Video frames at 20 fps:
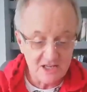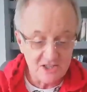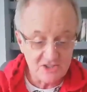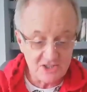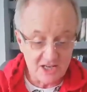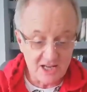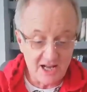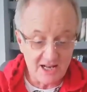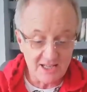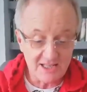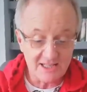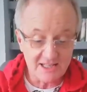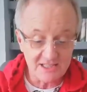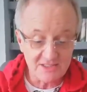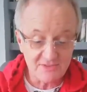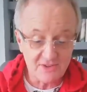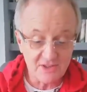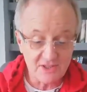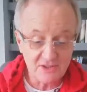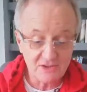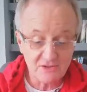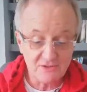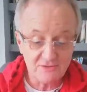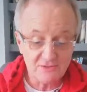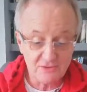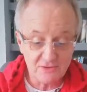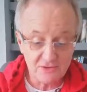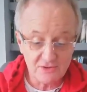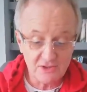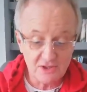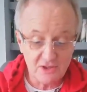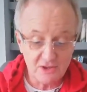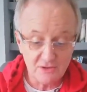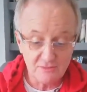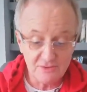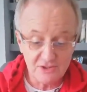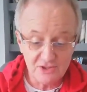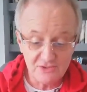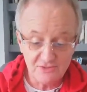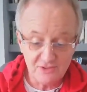Czekali na dzwonek do furtki lub
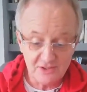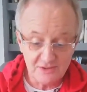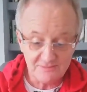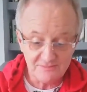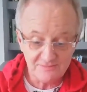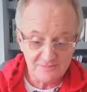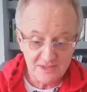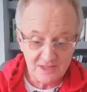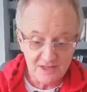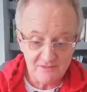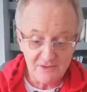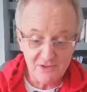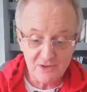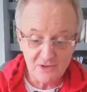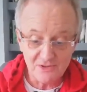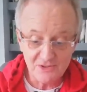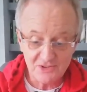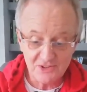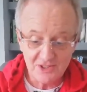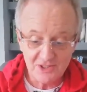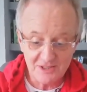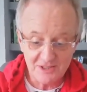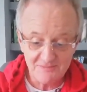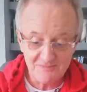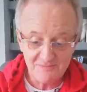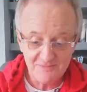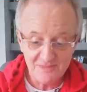drzwi. Wychodzili.